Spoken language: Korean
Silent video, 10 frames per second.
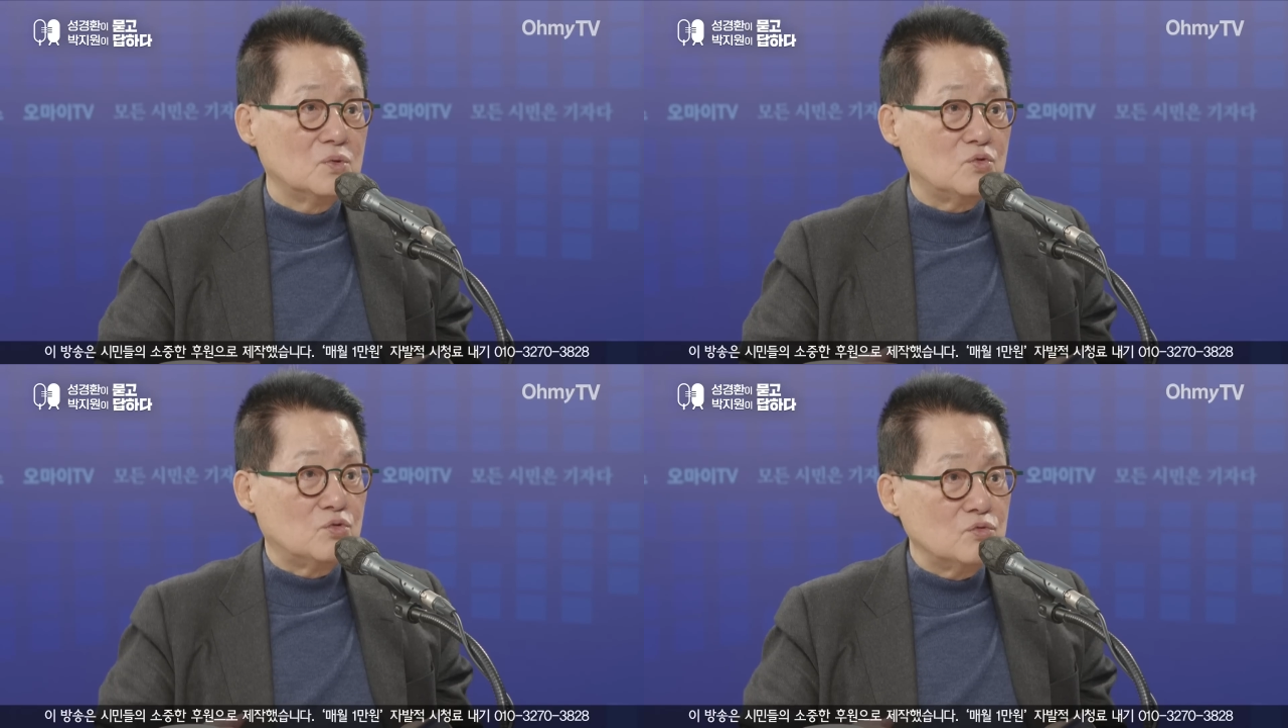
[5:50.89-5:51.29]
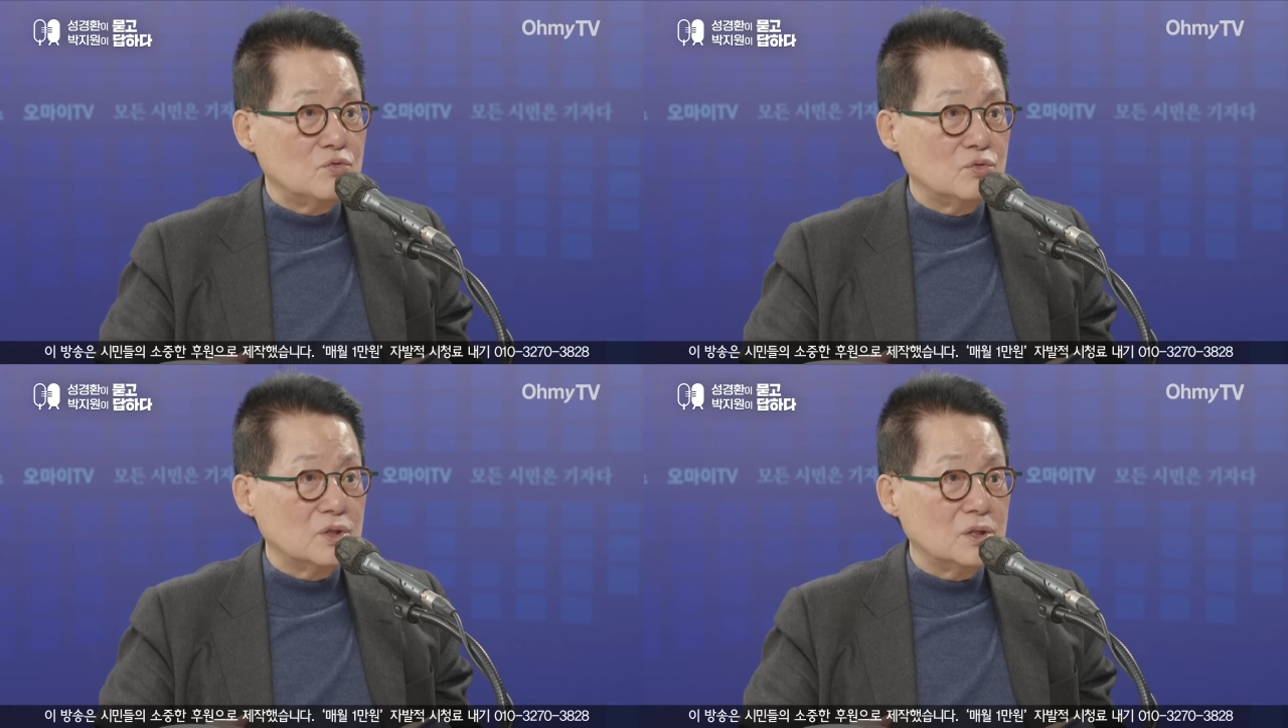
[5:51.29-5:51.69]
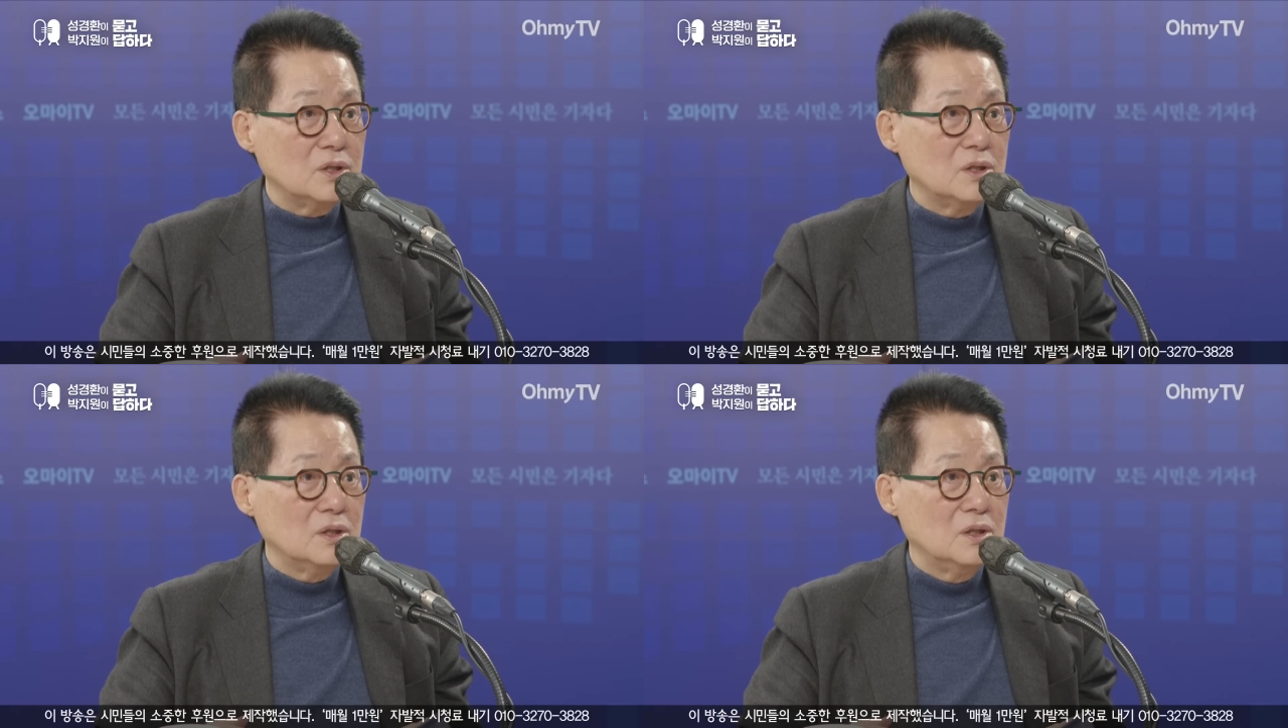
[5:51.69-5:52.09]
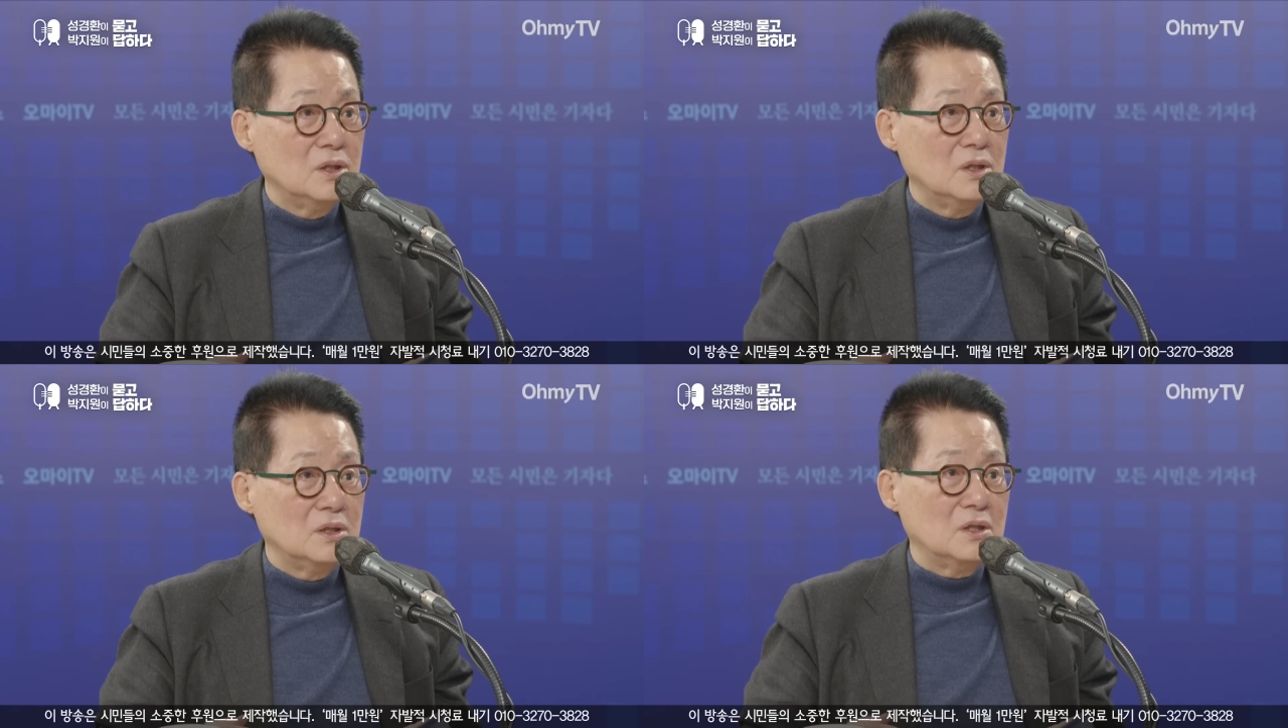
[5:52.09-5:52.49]
중국이
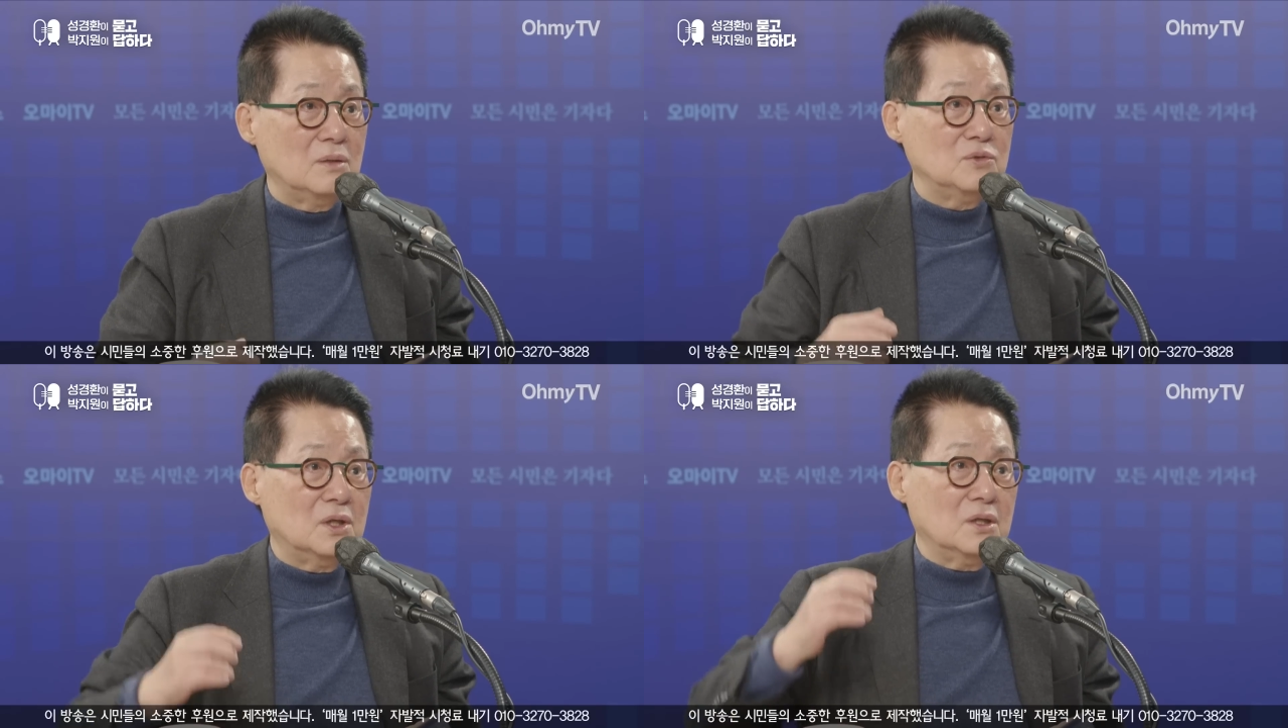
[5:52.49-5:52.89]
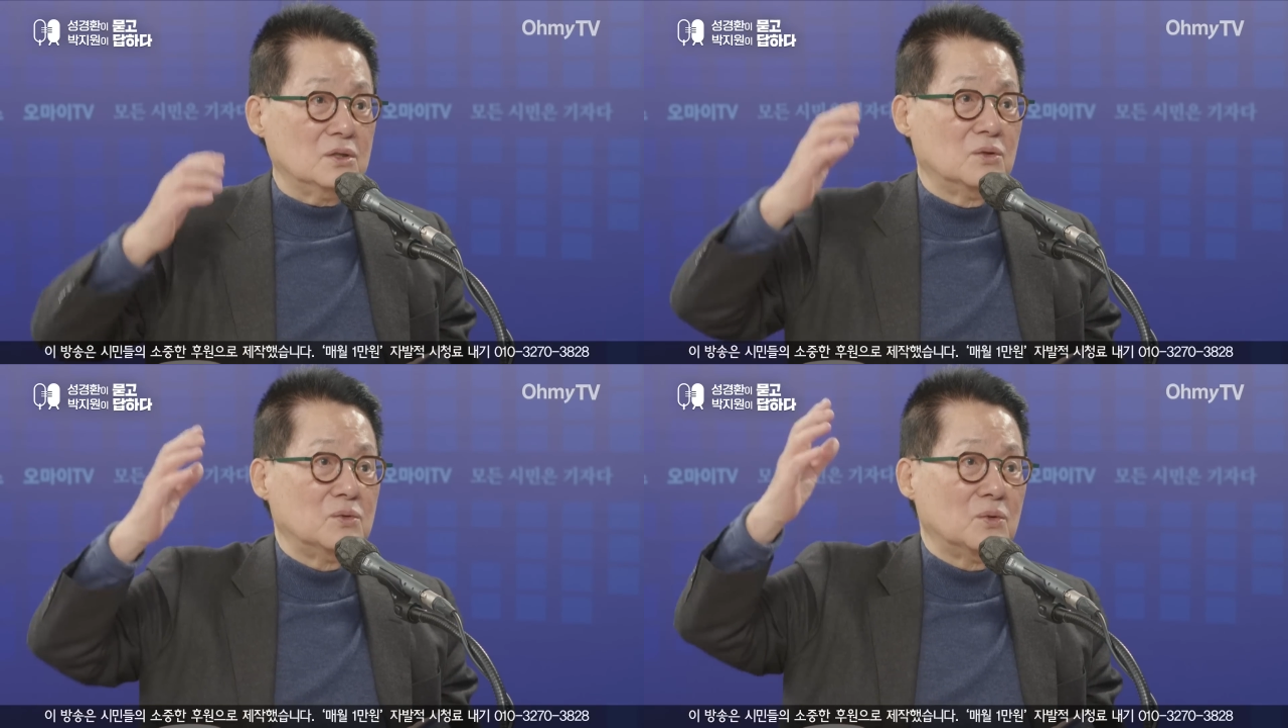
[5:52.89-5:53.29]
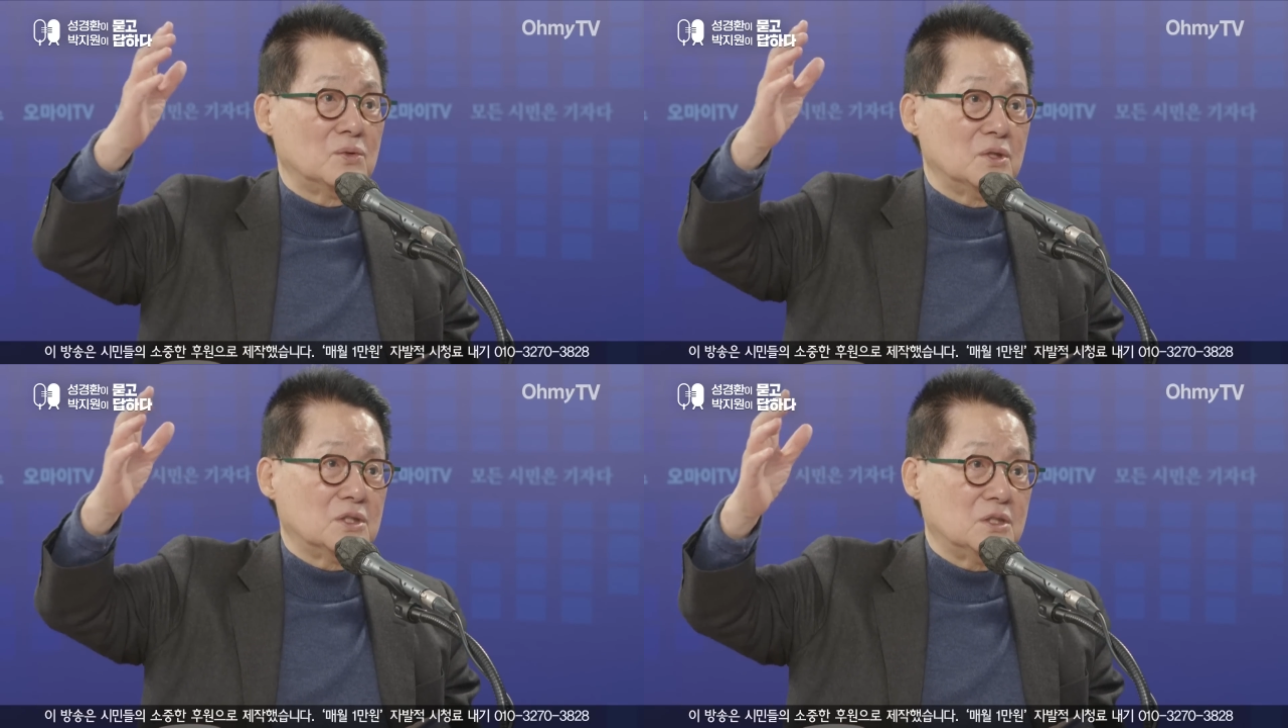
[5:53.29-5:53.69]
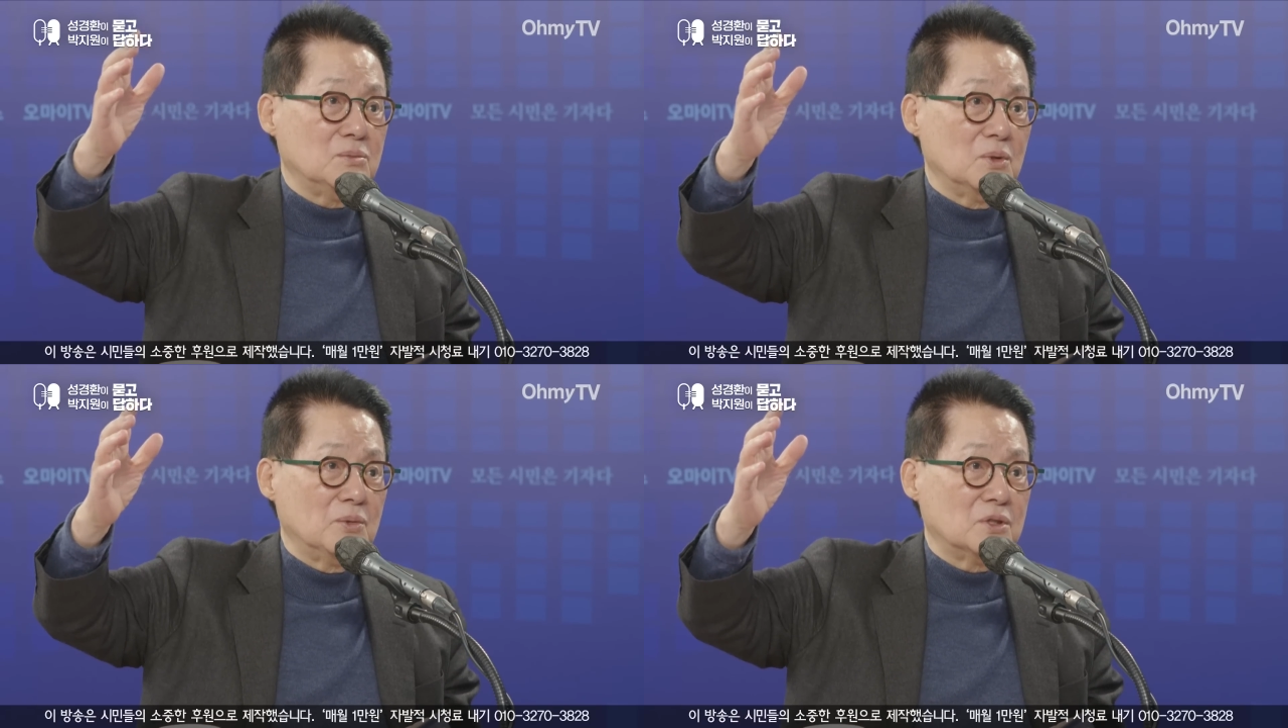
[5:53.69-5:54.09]
남은 나라 영공을
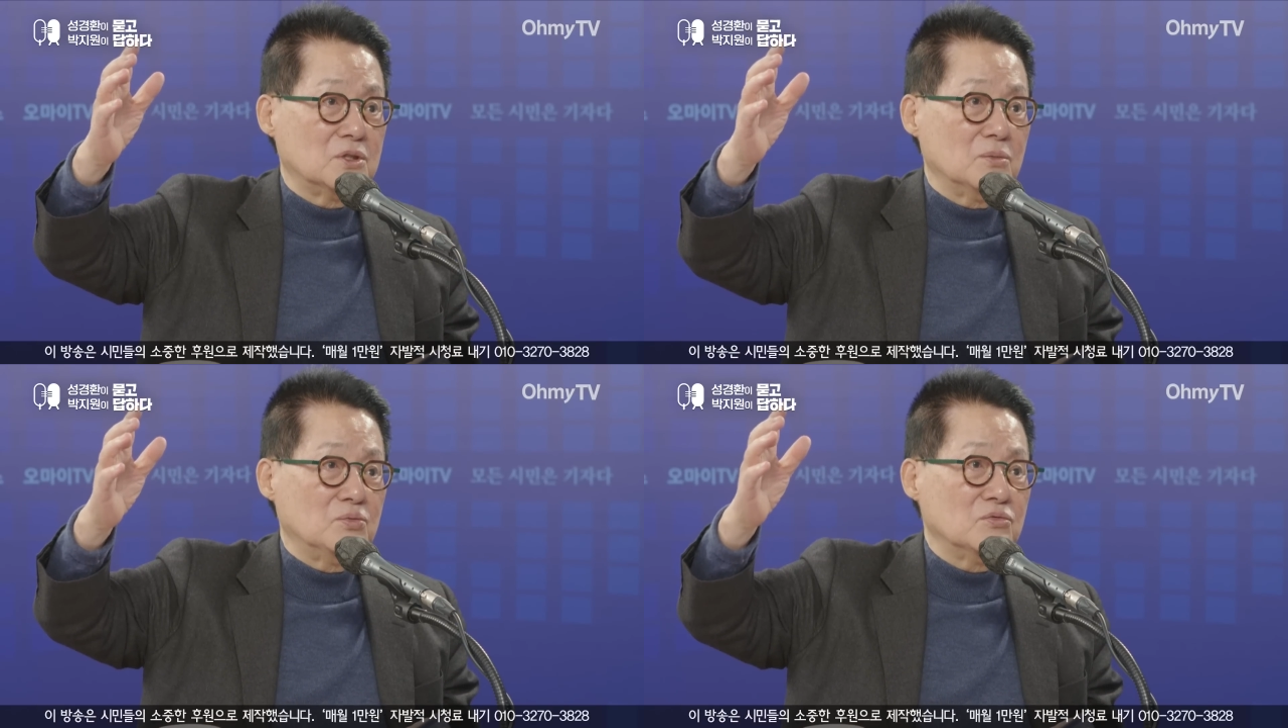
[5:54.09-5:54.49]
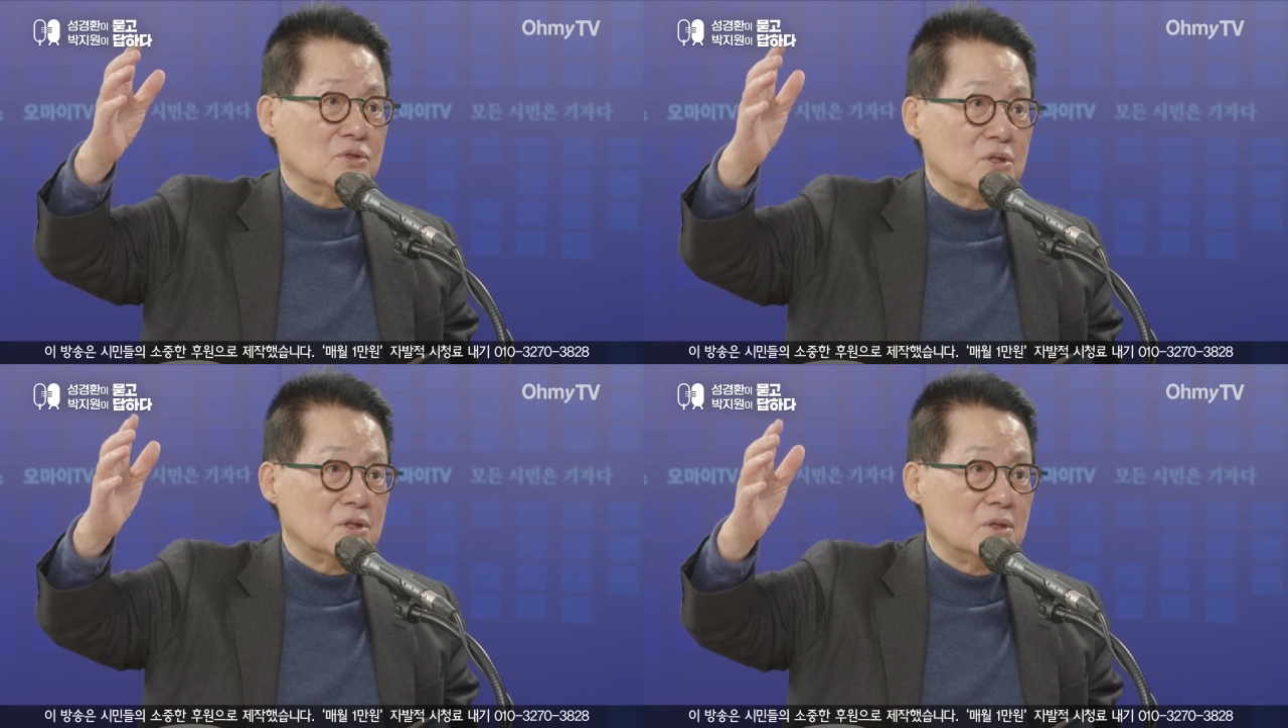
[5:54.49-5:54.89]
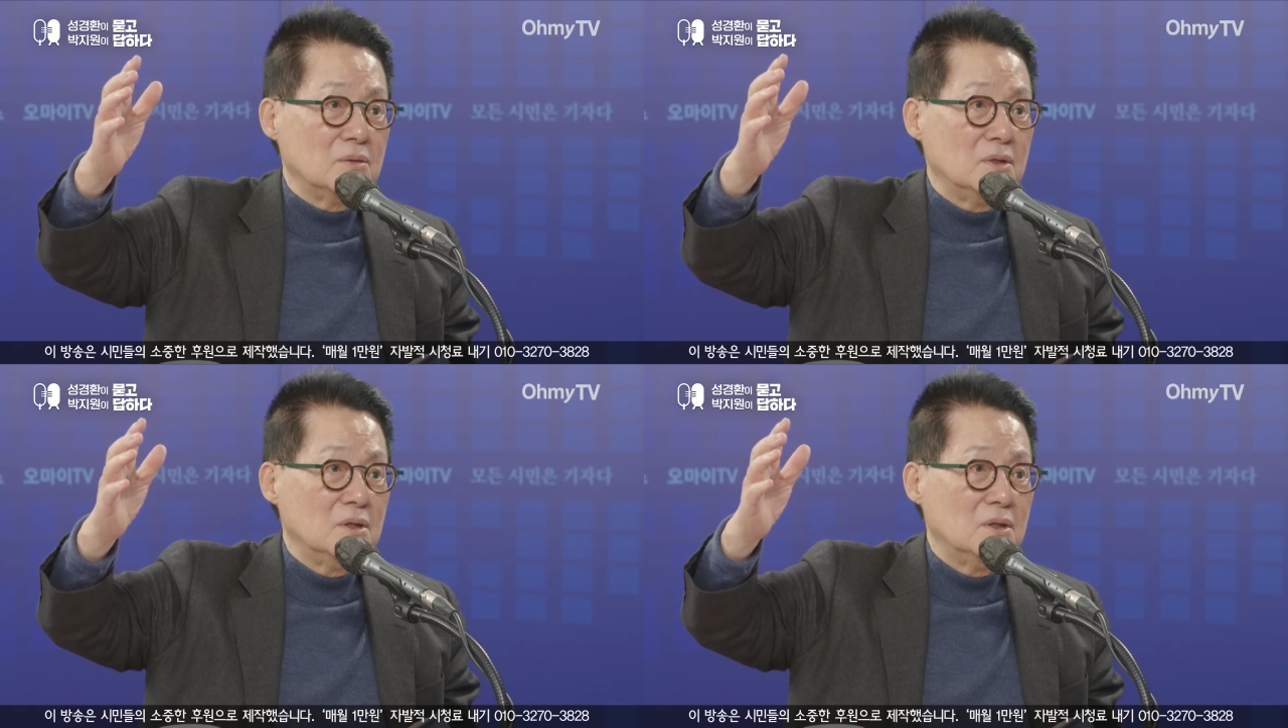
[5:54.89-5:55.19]
침범해서 풍선을